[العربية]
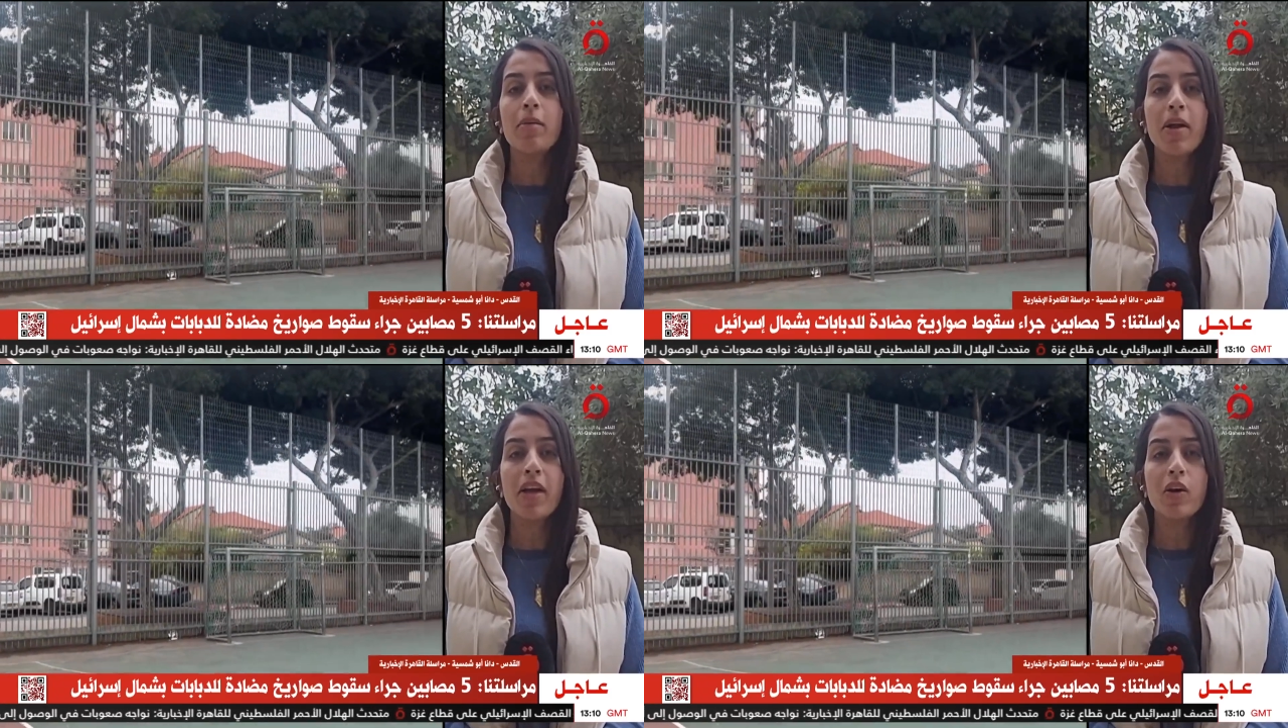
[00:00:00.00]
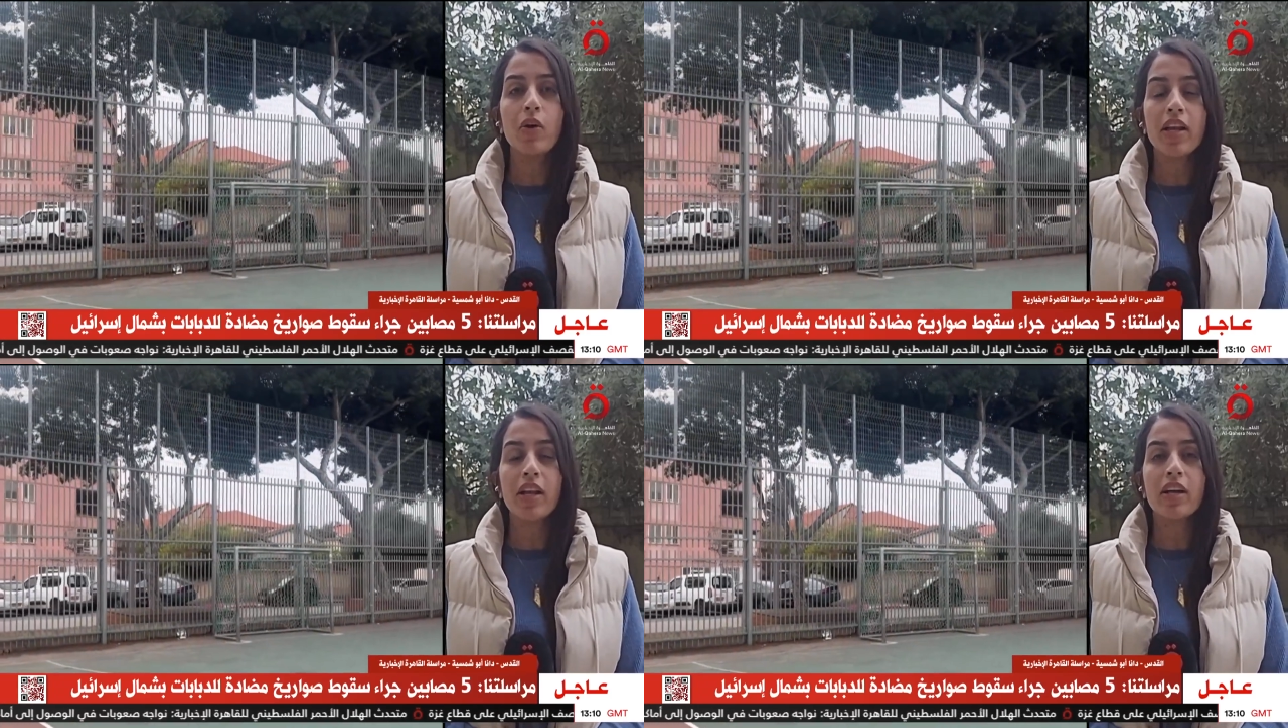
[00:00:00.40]
بأنه
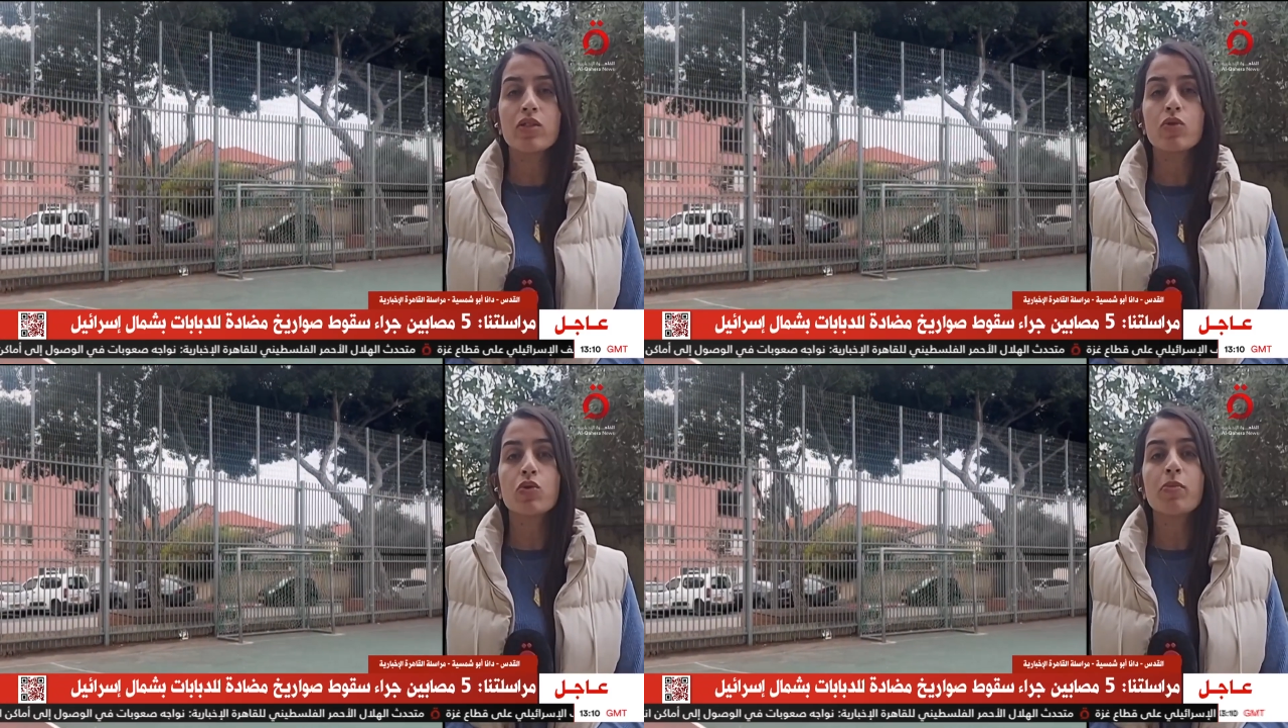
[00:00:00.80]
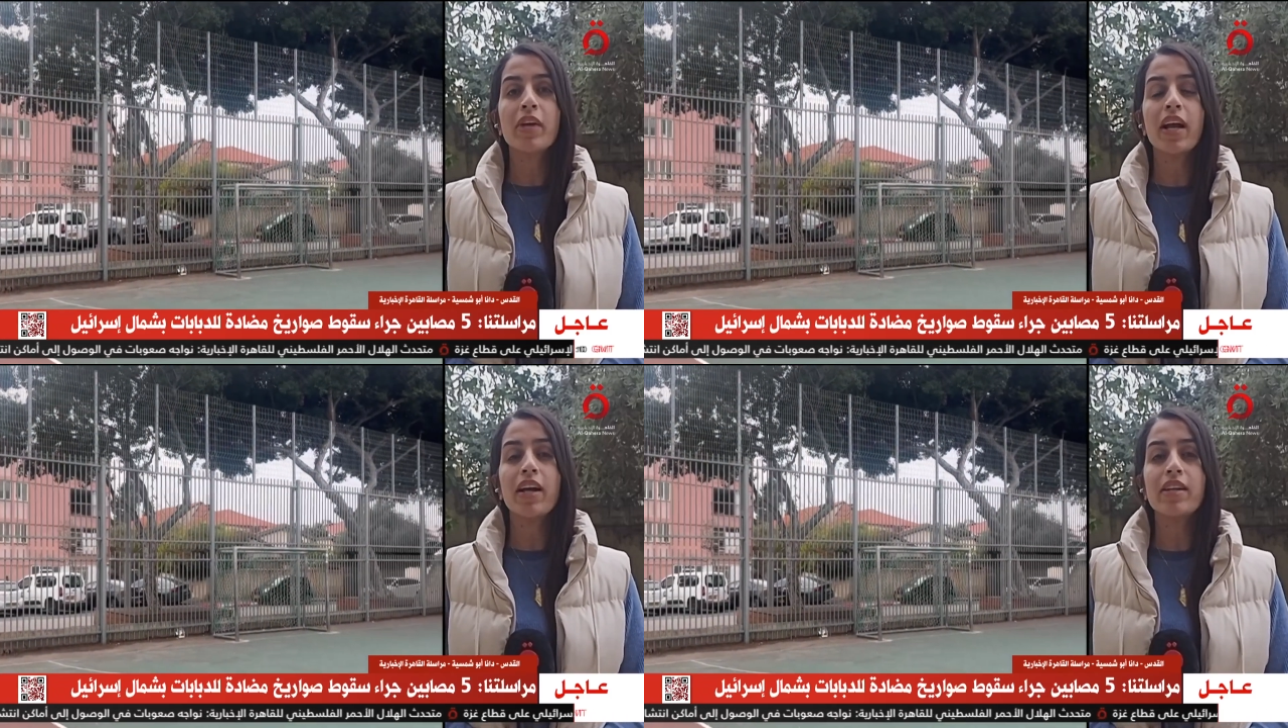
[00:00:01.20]
كان قد
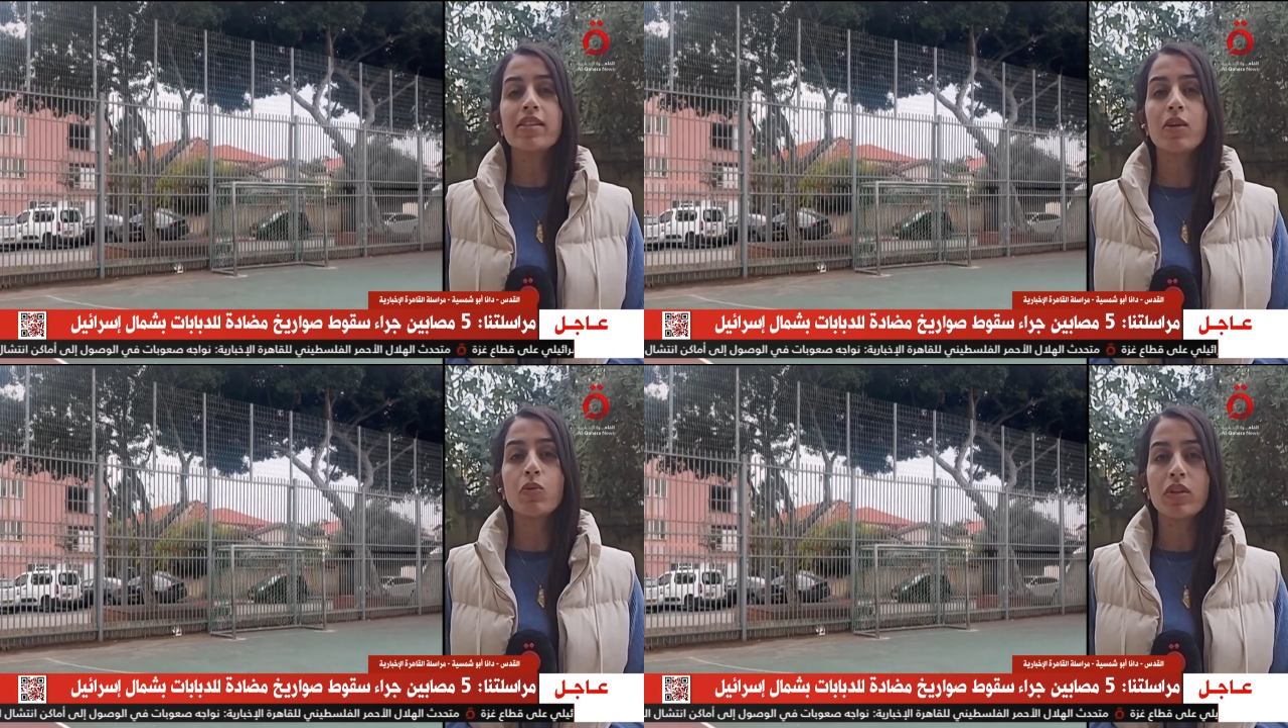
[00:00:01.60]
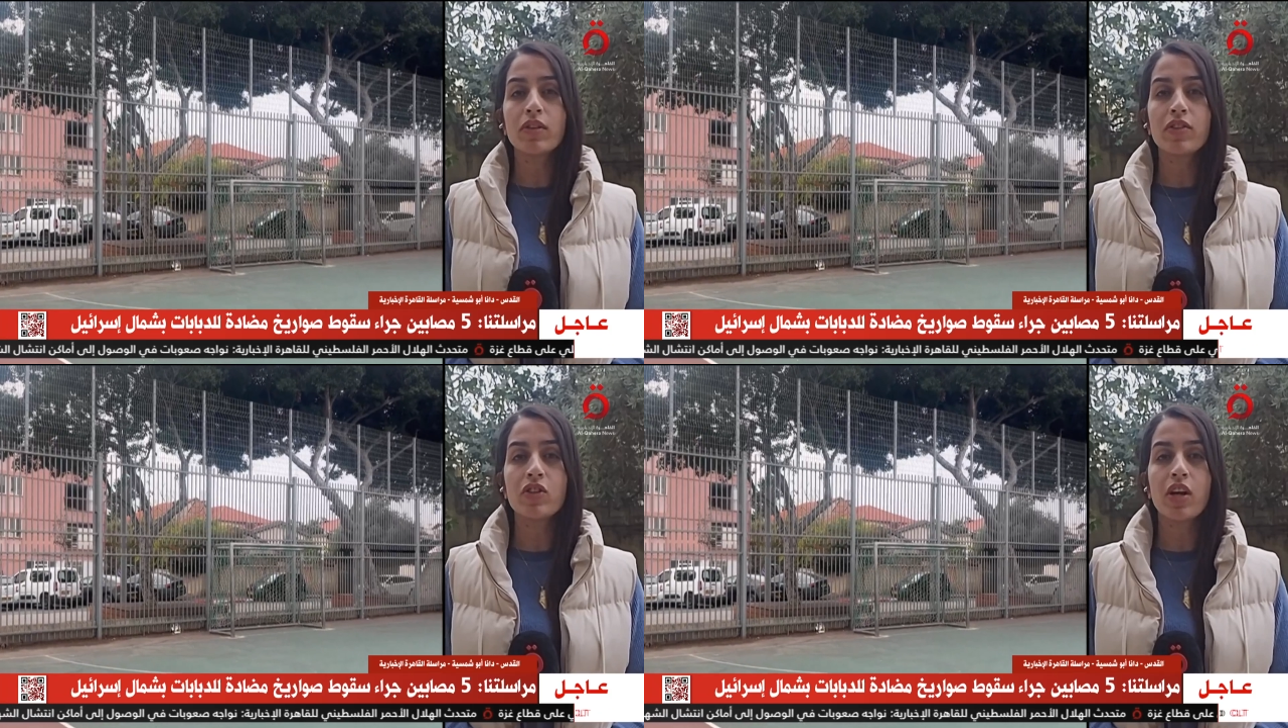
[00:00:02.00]
سمع صوت
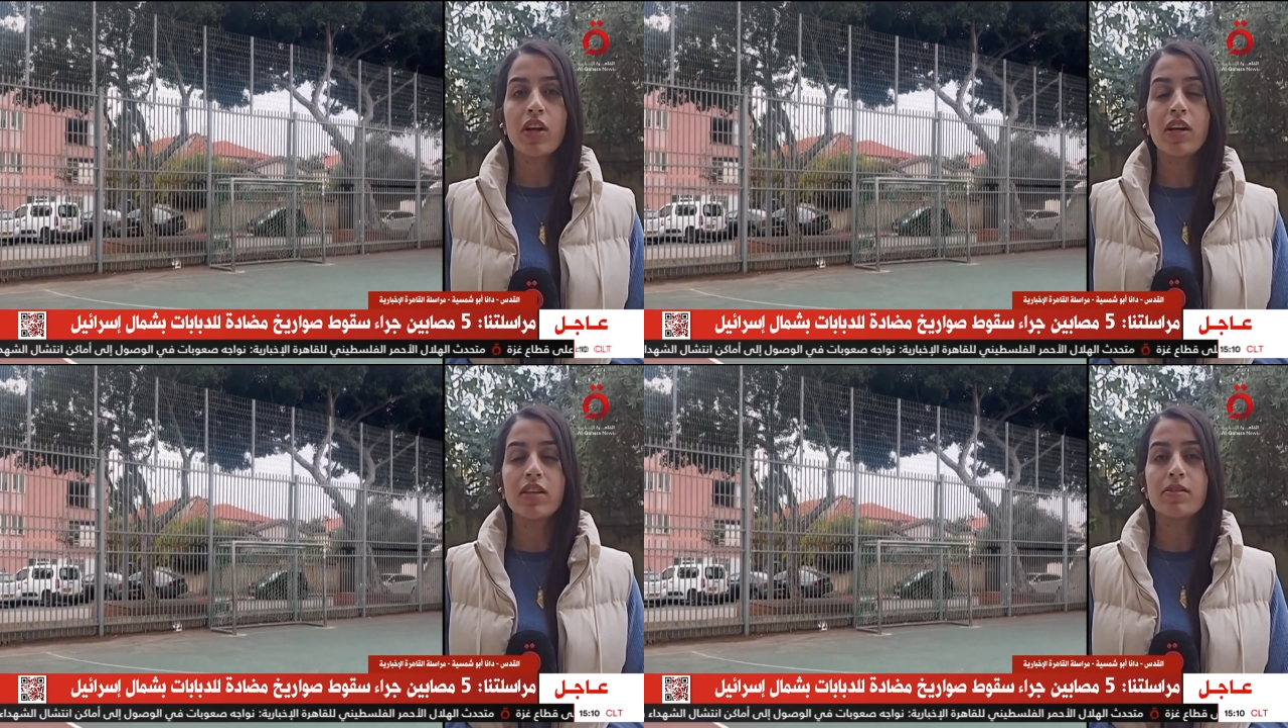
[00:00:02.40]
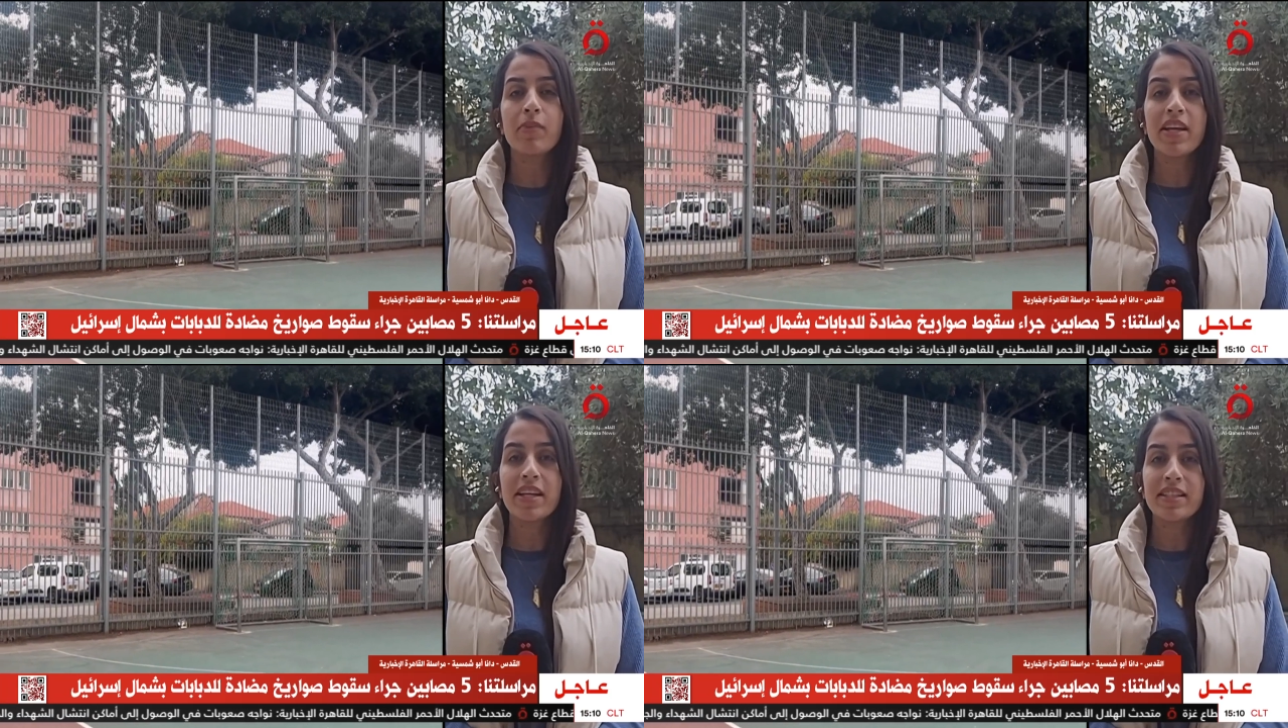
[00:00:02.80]
انفجارات
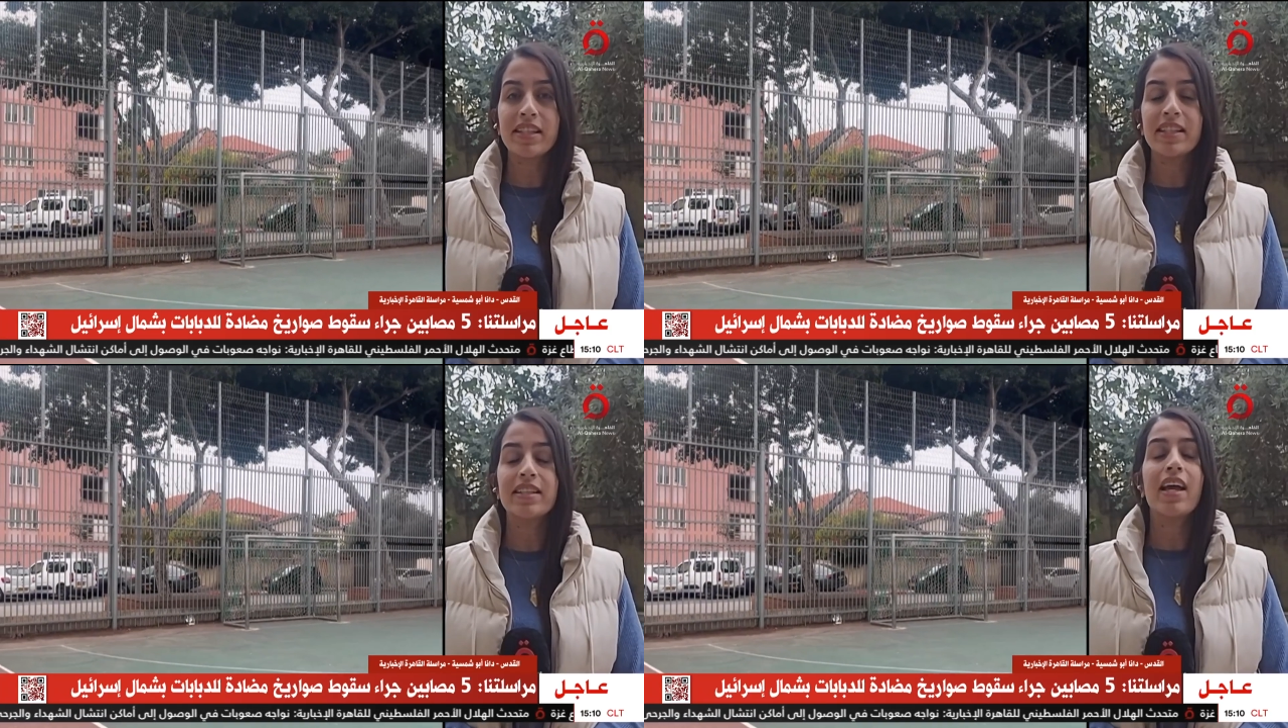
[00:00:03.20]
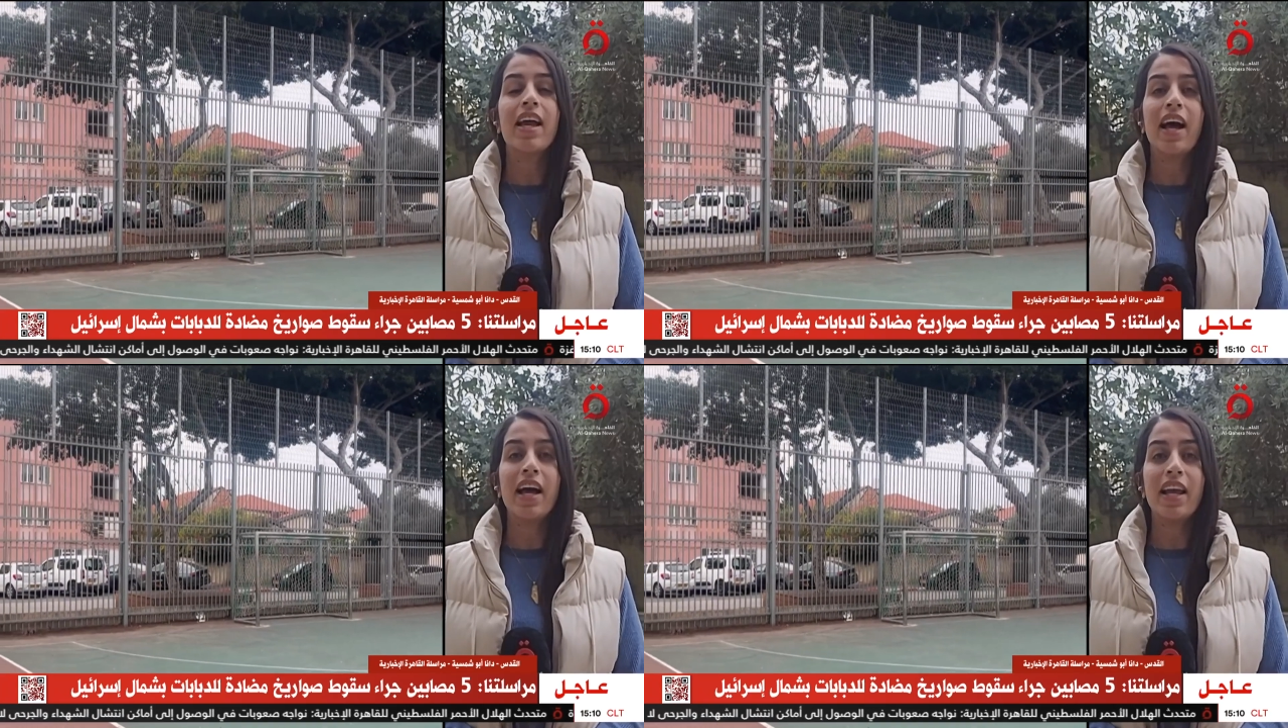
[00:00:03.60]
ما يزيد
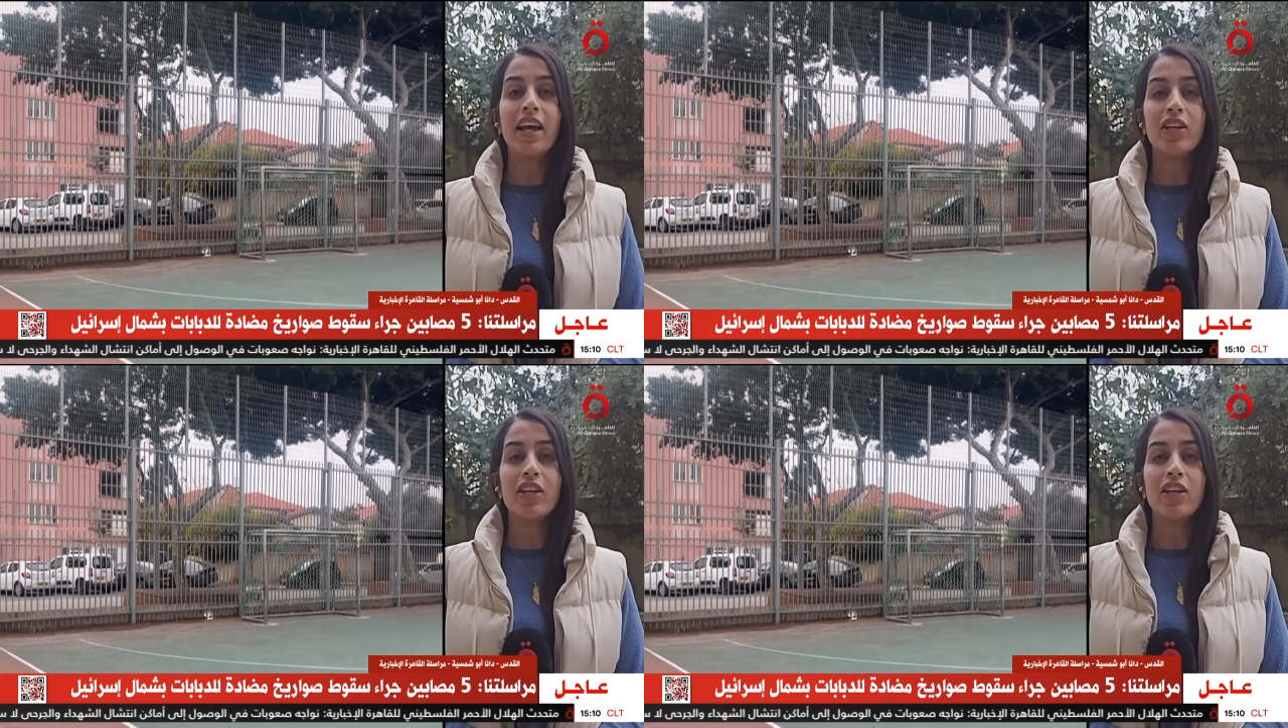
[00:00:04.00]
على